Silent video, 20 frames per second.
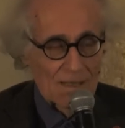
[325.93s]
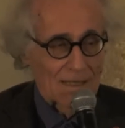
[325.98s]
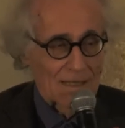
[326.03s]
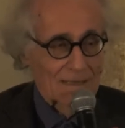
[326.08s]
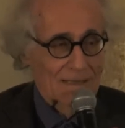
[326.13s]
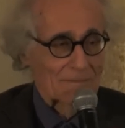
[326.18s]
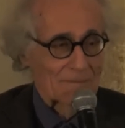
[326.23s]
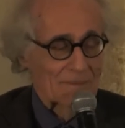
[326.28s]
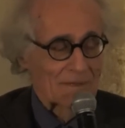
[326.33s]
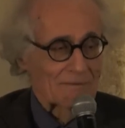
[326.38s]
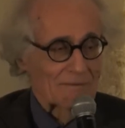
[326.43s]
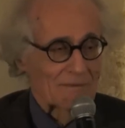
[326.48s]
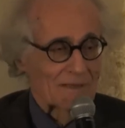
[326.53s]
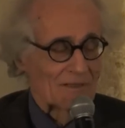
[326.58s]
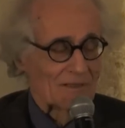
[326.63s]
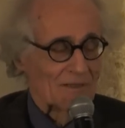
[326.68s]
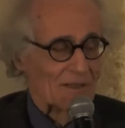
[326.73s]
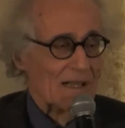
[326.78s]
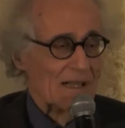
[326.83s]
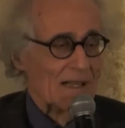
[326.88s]
anche per
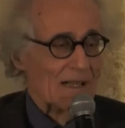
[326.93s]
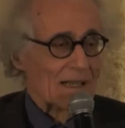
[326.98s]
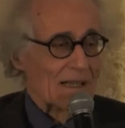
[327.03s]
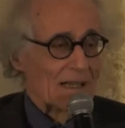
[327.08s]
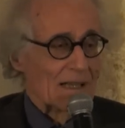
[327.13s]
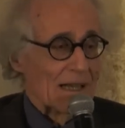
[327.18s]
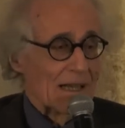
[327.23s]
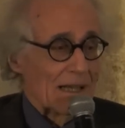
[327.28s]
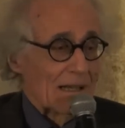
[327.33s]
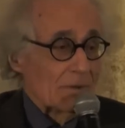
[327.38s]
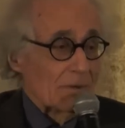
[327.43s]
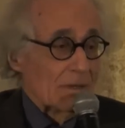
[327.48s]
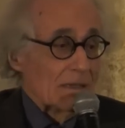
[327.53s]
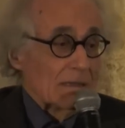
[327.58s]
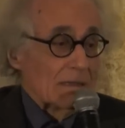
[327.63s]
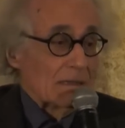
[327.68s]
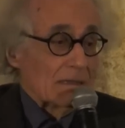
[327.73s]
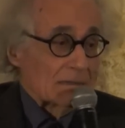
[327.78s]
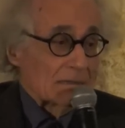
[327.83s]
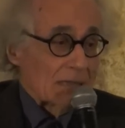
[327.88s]
quello, e
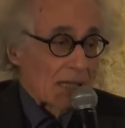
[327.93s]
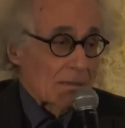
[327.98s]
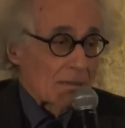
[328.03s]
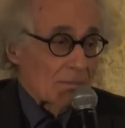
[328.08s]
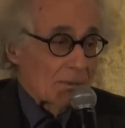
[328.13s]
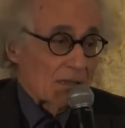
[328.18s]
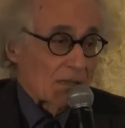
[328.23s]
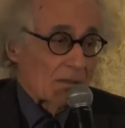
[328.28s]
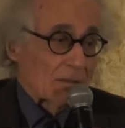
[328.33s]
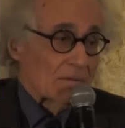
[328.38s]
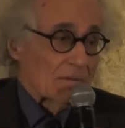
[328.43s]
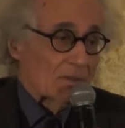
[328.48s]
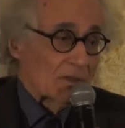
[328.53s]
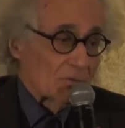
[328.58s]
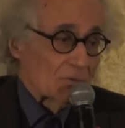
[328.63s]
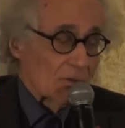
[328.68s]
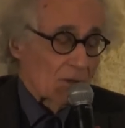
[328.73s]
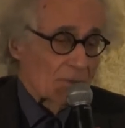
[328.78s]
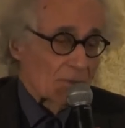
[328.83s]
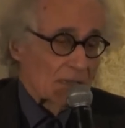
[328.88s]
quindi determinano
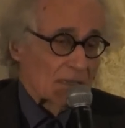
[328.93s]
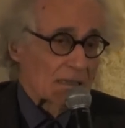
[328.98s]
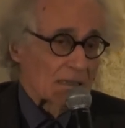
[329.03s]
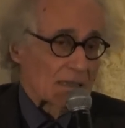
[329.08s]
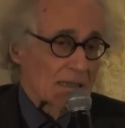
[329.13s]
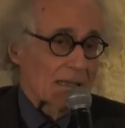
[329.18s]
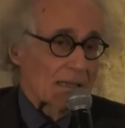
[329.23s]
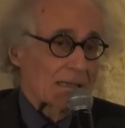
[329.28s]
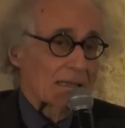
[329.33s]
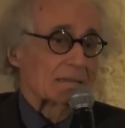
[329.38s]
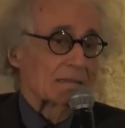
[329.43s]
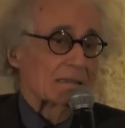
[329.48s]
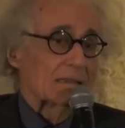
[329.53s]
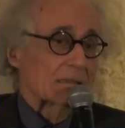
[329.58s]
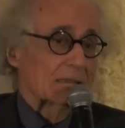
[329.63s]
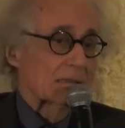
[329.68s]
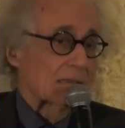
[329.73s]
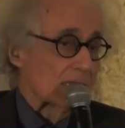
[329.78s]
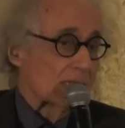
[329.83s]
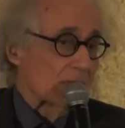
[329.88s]
eventualmente la
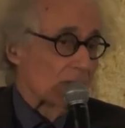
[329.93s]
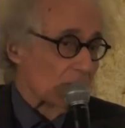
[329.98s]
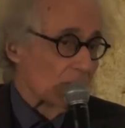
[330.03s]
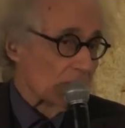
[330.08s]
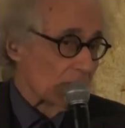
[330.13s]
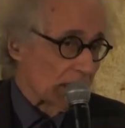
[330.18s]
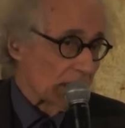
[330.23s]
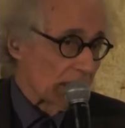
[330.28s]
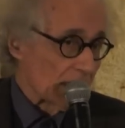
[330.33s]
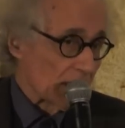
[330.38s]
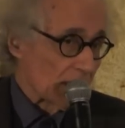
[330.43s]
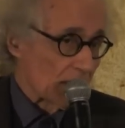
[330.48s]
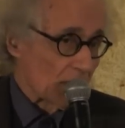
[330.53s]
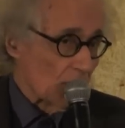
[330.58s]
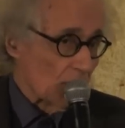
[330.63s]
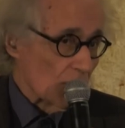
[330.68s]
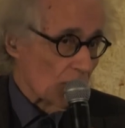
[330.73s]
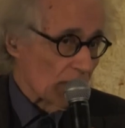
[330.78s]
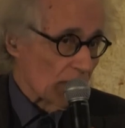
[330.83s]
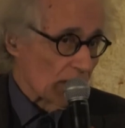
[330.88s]
radiazione di
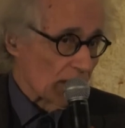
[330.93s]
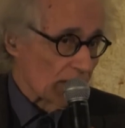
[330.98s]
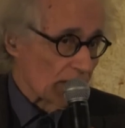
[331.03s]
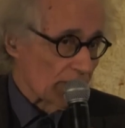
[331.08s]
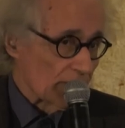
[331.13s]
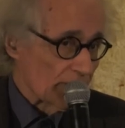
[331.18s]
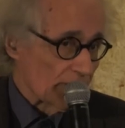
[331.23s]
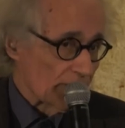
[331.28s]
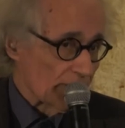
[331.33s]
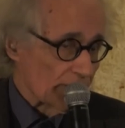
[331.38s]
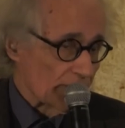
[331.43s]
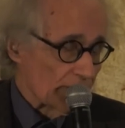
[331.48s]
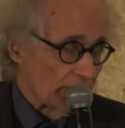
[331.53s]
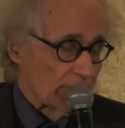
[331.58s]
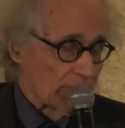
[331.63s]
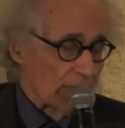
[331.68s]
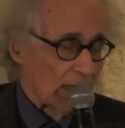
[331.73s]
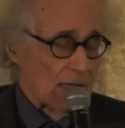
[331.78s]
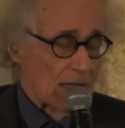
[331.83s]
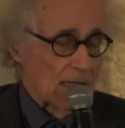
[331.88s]
alcuni. Mm?
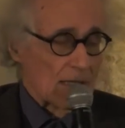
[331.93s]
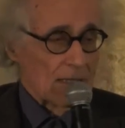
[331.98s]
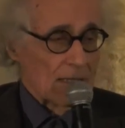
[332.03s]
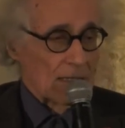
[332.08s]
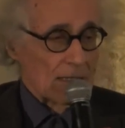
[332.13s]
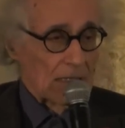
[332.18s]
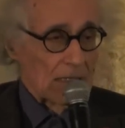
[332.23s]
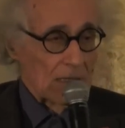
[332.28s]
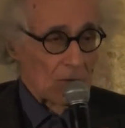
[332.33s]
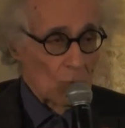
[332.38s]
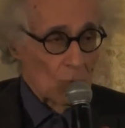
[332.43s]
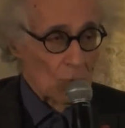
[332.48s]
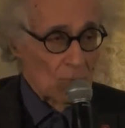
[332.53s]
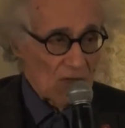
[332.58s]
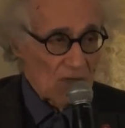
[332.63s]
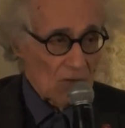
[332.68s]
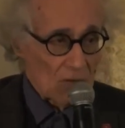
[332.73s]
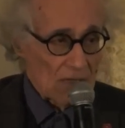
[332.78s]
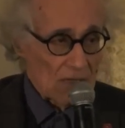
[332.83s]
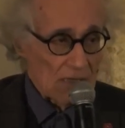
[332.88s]
Il
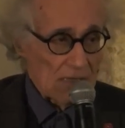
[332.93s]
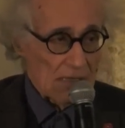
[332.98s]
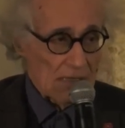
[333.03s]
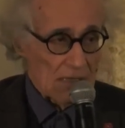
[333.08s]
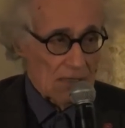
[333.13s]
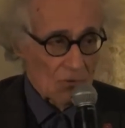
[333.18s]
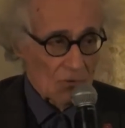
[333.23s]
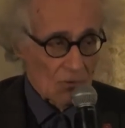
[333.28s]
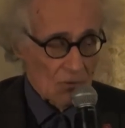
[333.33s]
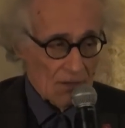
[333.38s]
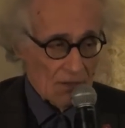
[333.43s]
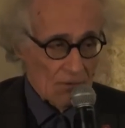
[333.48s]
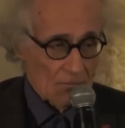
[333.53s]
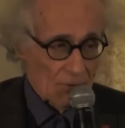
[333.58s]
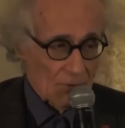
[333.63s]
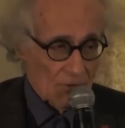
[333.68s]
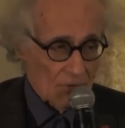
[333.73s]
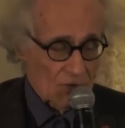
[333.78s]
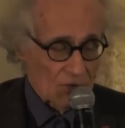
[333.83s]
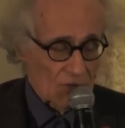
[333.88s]
numero dei senatori è un
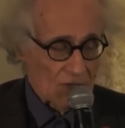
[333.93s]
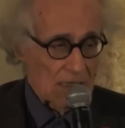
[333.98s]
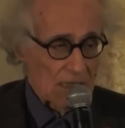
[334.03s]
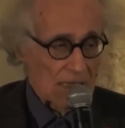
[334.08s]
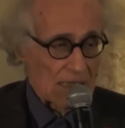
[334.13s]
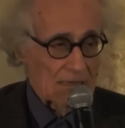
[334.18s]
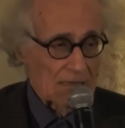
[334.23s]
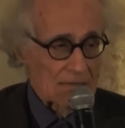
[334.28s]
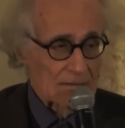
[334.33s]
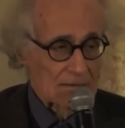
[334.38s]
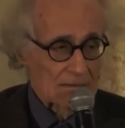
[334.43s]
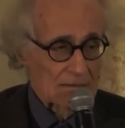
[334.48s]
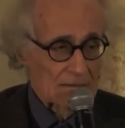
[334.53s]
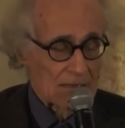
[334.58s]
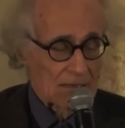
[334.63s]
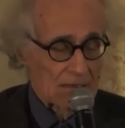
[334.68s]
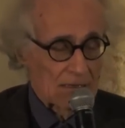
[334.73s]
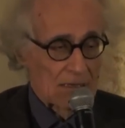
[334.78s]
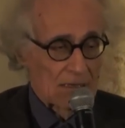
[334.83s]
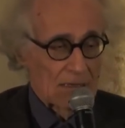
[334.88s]
po'
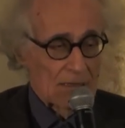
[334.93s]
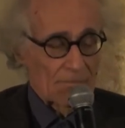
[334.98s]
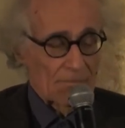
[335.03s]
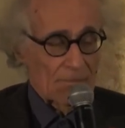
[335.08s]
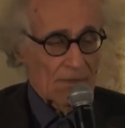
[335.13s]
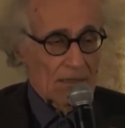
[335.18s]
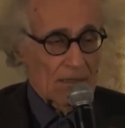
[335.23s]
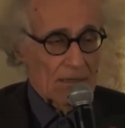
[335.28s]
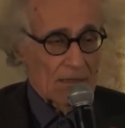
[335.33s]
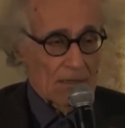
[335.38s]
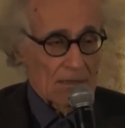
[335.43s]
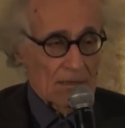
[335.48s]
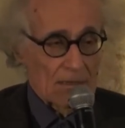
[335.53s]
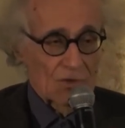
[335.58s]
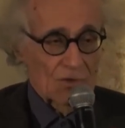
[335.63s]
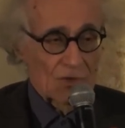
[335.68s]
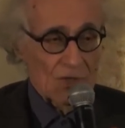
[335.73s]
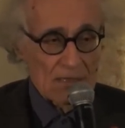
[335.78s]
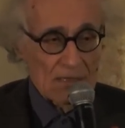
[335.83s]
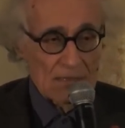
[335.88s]
oscillante, in
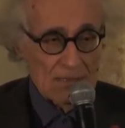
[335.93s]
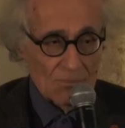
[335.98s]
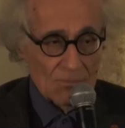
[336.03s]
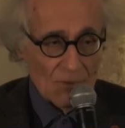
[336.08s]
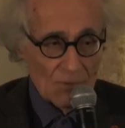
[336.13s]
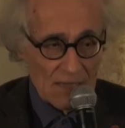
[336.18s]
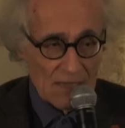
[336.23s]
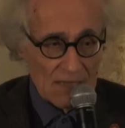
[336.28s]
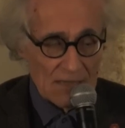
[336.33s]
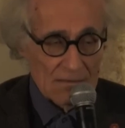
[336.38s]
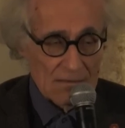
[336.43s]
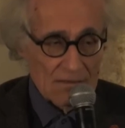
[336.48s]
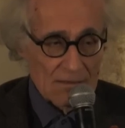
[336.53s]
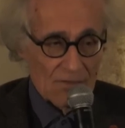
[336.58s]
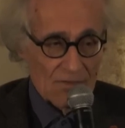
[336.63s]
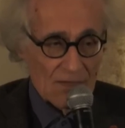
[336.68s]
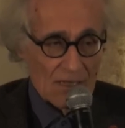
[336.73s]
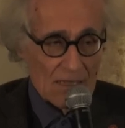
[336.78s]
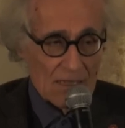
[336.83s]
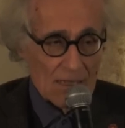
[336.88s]
certi momenti
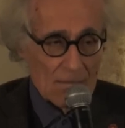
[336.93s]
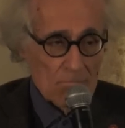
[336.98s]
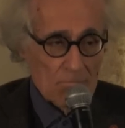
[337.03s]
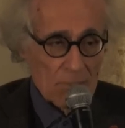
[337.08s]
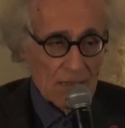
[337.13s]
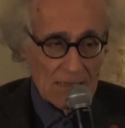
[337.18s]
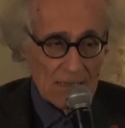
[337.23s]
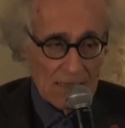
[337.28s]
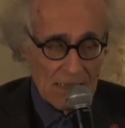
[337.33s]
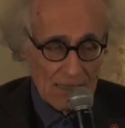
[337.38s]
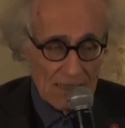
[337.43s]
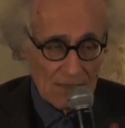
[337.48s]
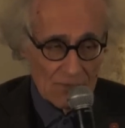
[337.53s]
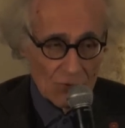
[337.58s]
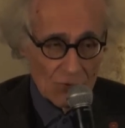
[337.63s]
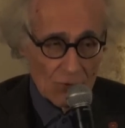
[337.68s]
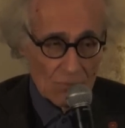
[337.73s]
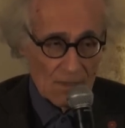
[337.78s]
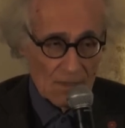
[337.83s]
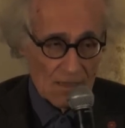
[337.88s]
viene
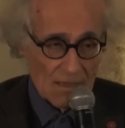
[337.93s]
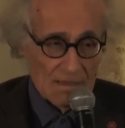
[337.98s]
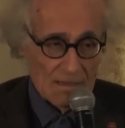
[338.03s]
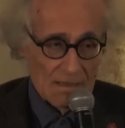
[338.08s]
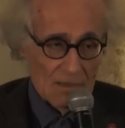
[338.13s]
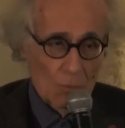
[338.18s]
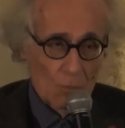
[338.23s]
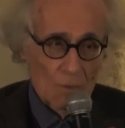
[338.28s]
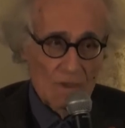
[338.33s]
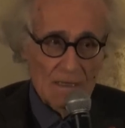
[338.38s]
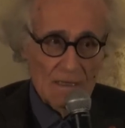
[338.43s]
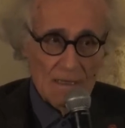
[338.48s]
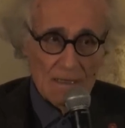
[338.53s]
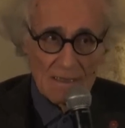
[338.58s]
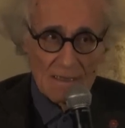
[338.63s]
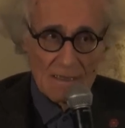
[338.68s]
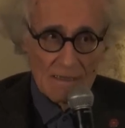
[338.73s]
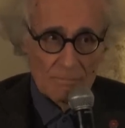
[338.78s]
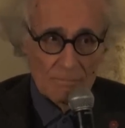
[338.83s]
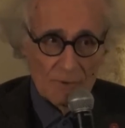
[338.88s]
ampliato per
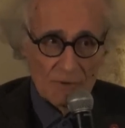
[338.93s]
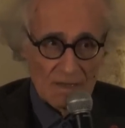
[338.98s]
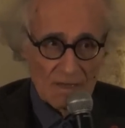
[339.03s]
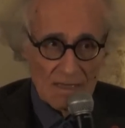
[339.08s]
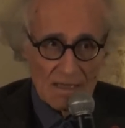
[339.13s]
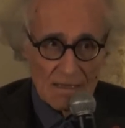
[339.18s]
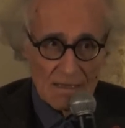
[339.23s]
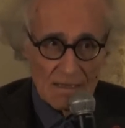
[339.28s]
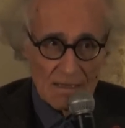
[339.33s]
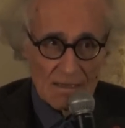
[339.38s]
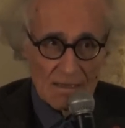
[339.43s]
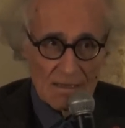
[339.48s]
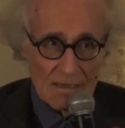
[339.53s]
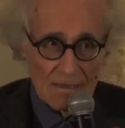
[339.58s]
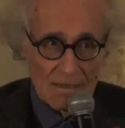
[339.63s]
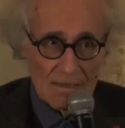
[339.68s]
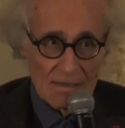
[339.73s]
diluirne il potere,